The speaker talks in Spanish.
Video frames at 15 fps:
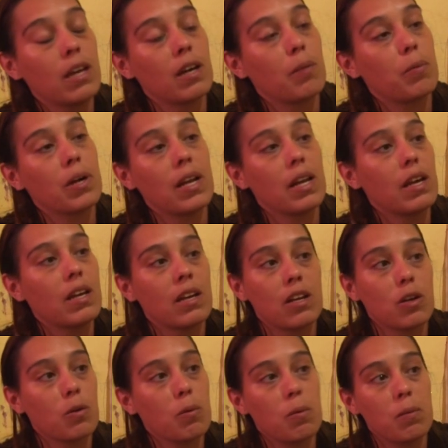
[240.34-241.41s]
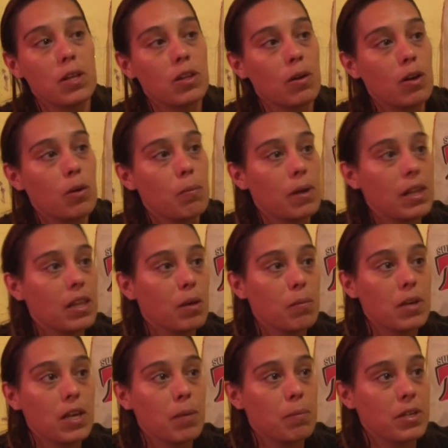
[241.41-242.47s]
hija, porque la hija en ningún momento habló mal de
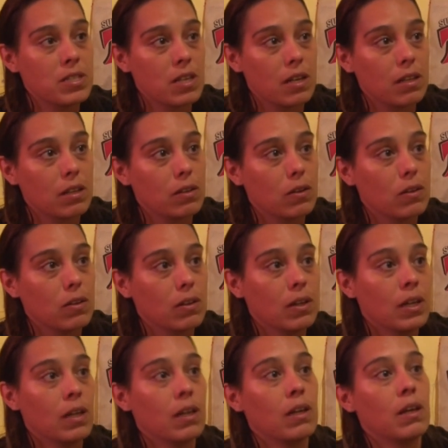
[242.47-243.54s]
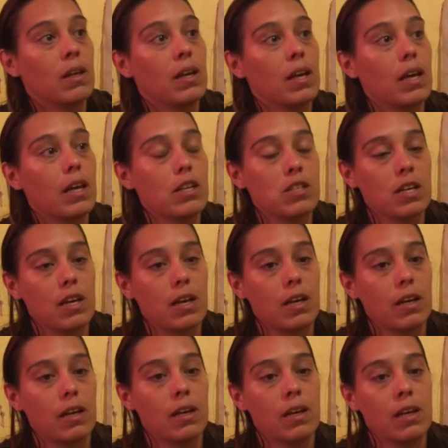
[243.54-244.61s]
mí a pesar de todo.
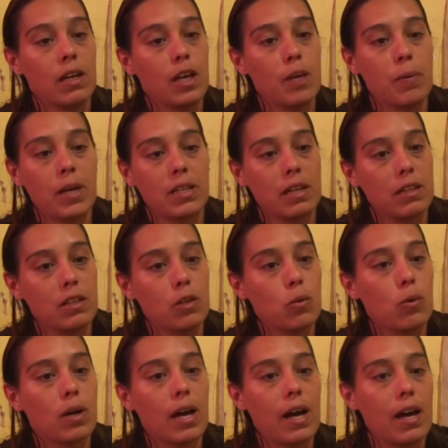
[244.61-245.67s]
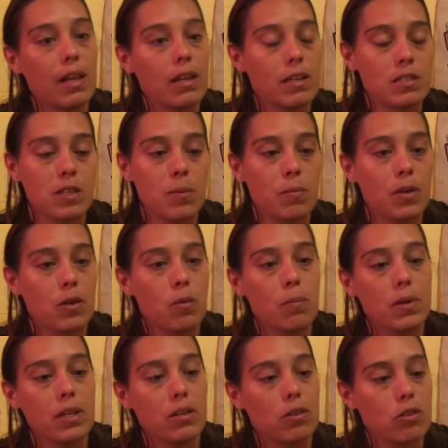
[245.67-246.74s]
Ella es bastante educada, siempre
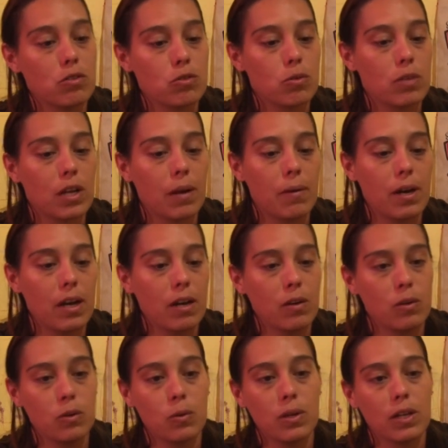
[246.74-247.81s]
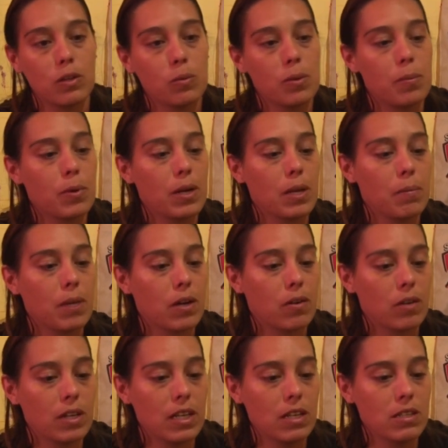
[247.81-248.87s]
cumpliendo con su trabajo, nunca tuve problemas
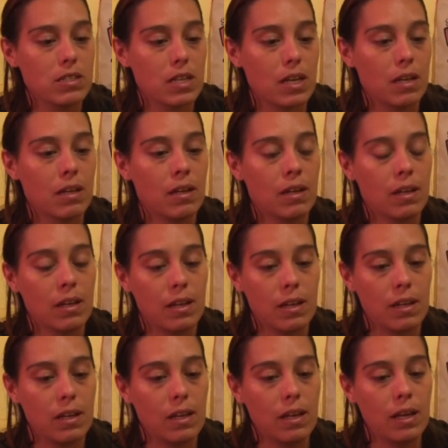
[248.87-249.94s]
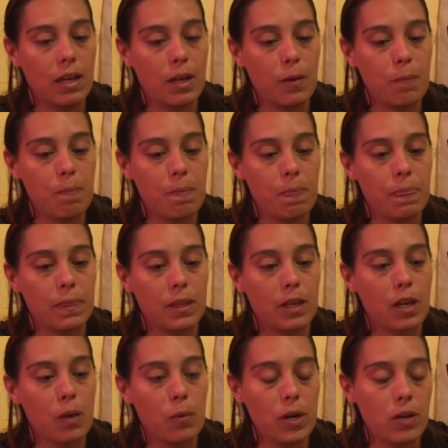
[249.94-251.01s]
con ella. Em,
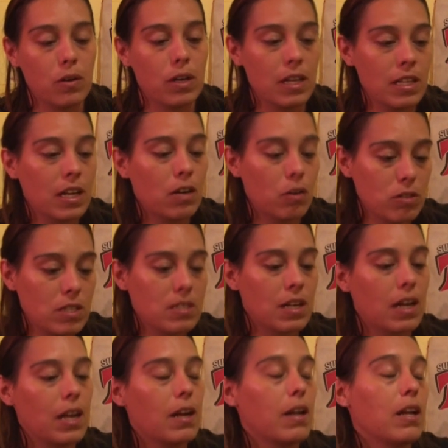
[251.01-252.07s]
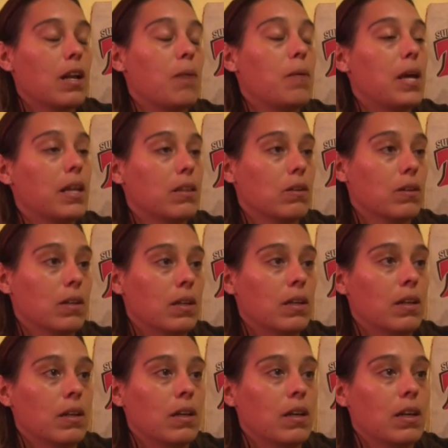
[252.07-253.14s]
que bueno, que estas cosas se aclaran hablando
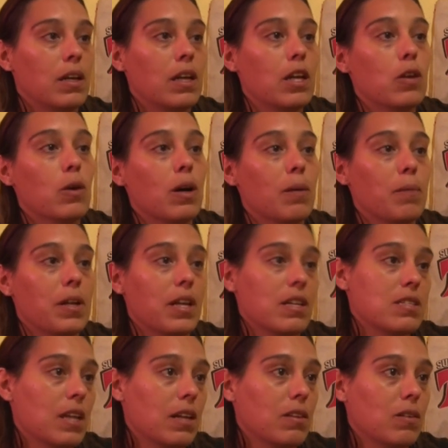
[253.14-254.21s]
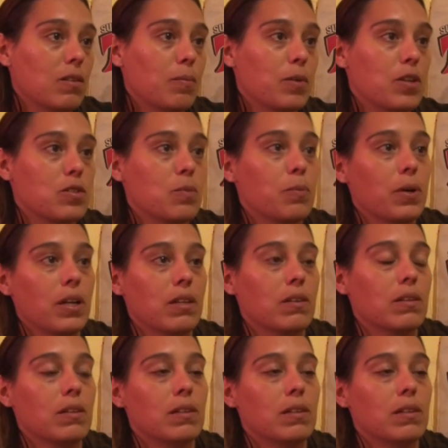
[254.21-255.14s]
y no amenazando, por supuesto.